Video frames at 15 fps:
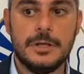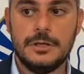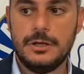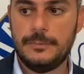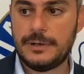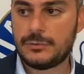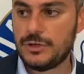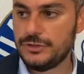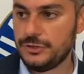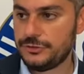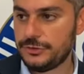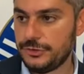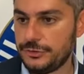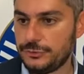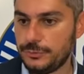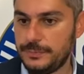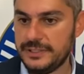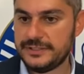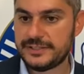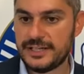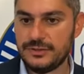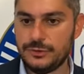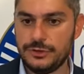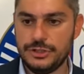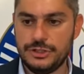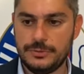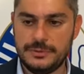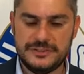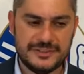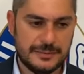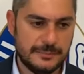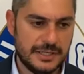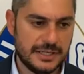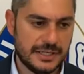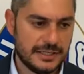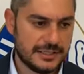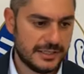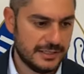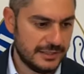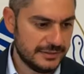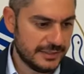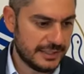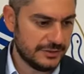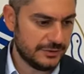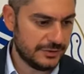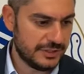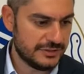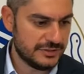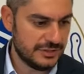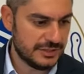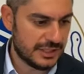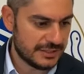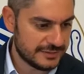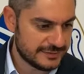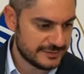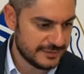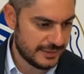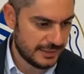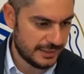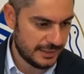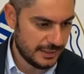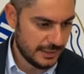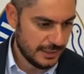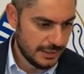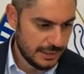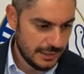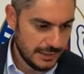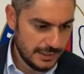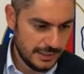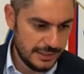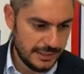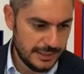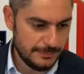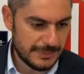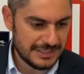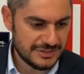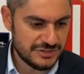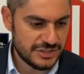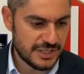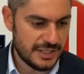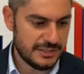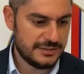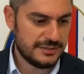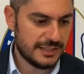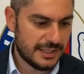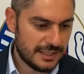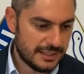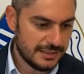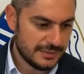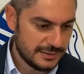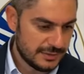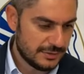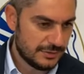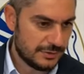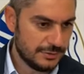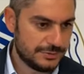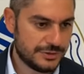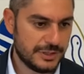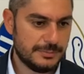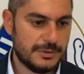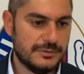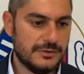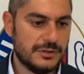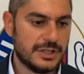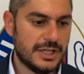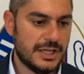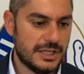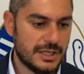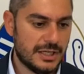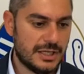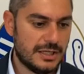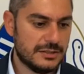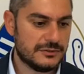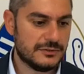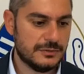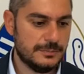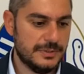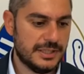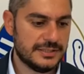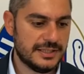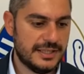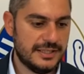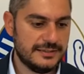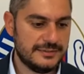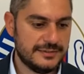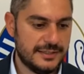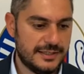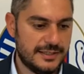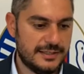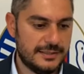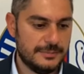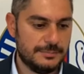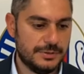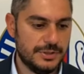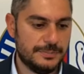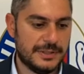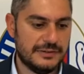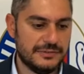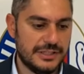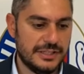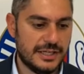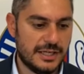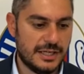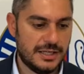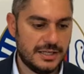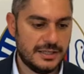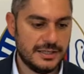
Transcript: Ma quando sono subentrato io mi sembra che il calendario recitasse eh, Magenta, oltre Popoghera, Sorbiatese, poi Pavia